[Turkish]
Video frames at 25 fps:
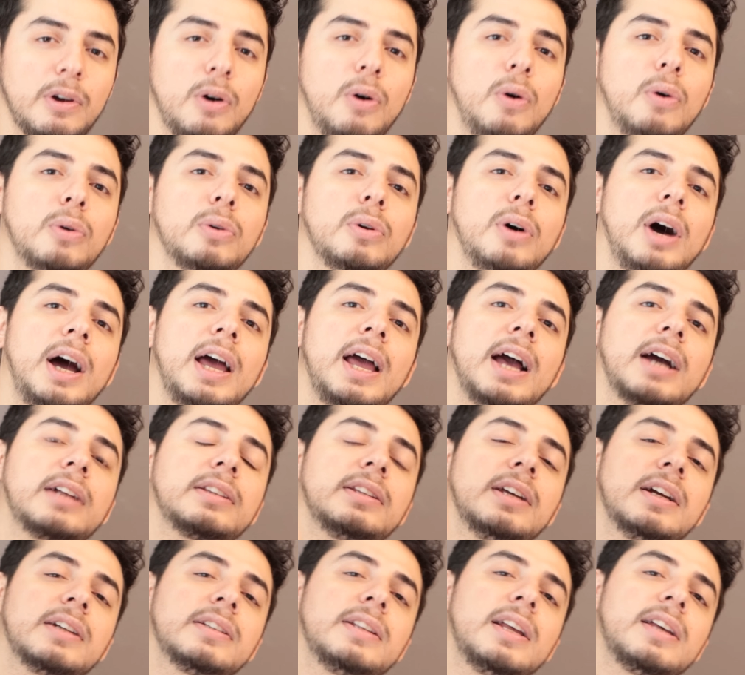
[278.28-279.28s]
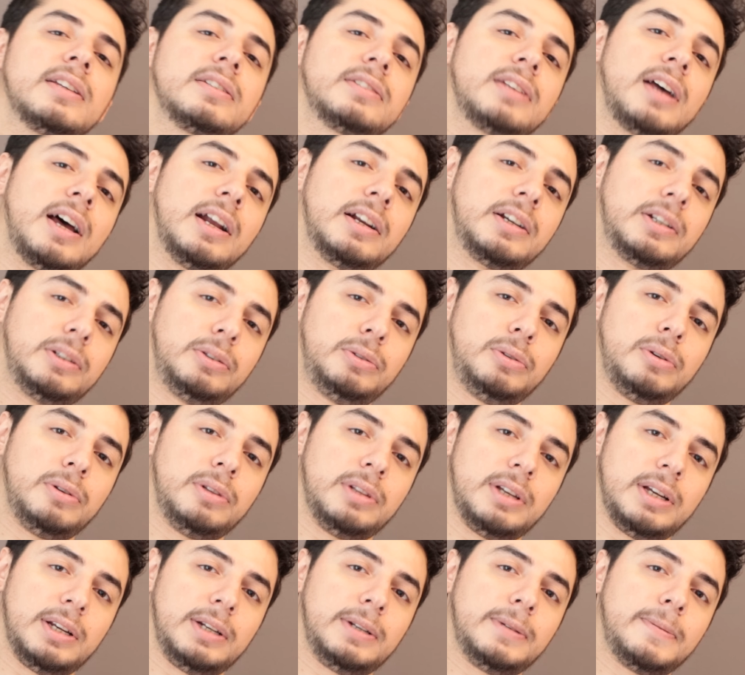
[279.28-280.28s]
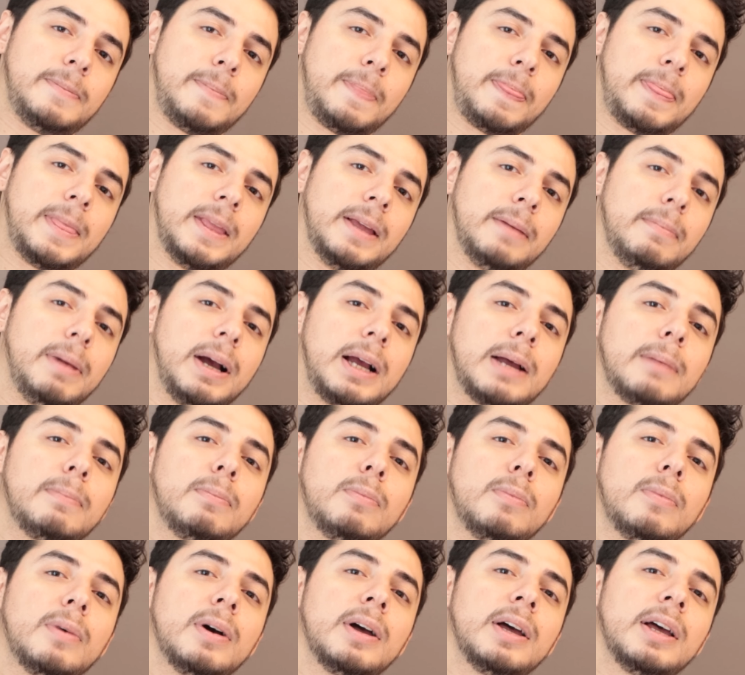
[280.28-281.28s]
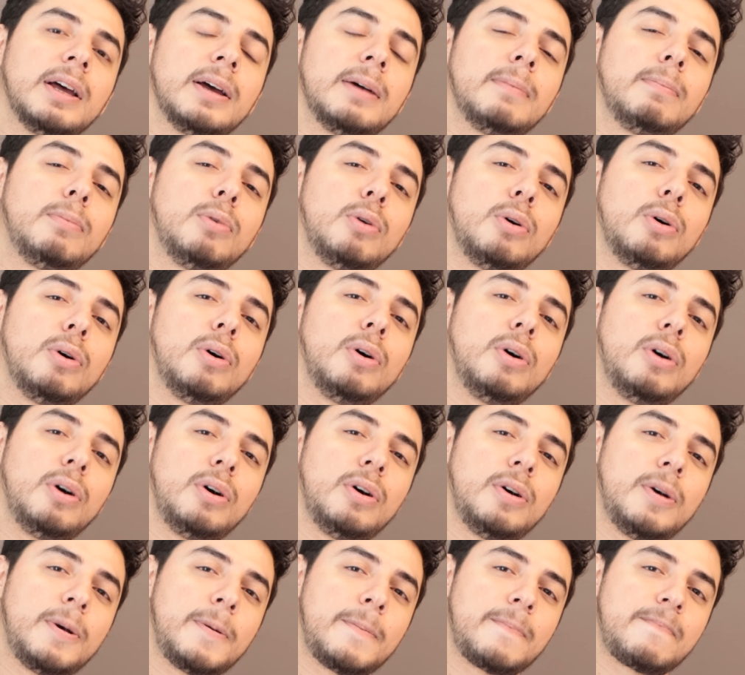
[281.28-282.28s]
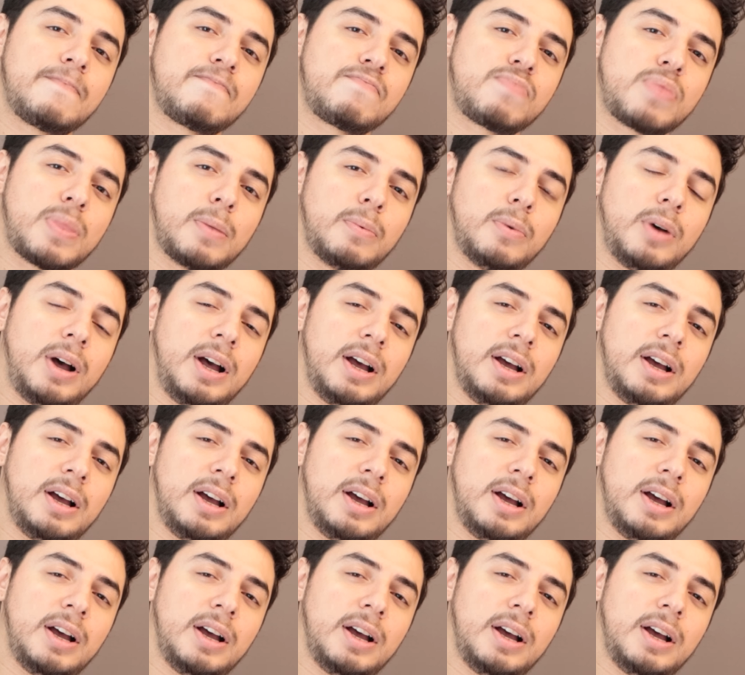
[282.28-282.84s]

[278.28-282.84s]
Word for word: ve onu ayaklarına sarkıtıyorlar. Bakın bu, bu